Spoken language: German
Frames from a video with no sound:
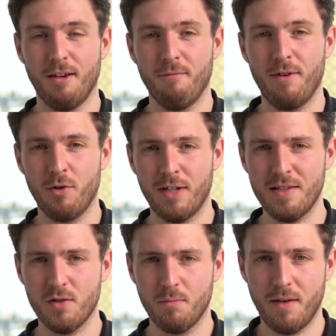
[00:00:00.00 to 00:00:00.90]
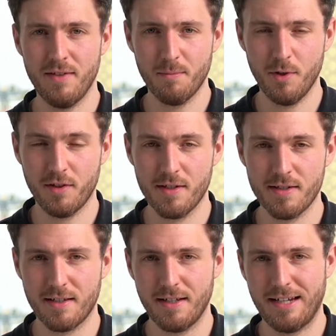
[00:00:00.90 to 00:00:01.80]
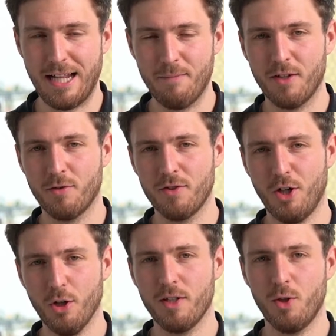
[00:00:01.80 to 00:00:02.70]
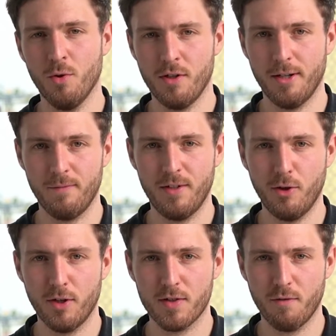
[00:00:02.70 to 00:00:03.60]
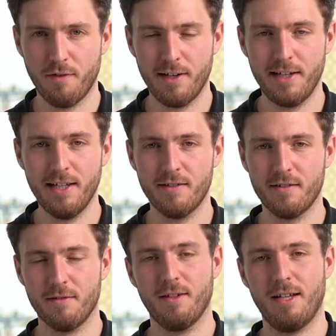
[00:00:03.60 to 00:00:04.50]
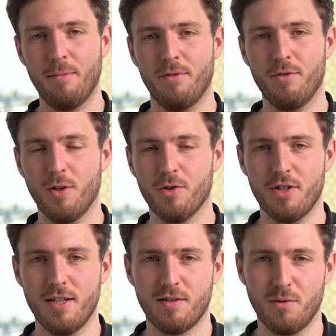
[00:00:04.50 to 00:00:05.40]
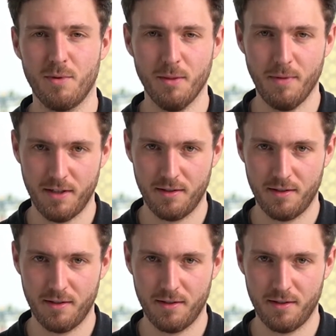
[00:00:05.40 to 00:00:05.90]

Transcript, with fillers: Wenn du dazu mehr wissen möchtest, dann haben wir natürlich auch wieder unten ein Video dazu verlinkt, haben wir natürlich auch schon eins drüber gemacht.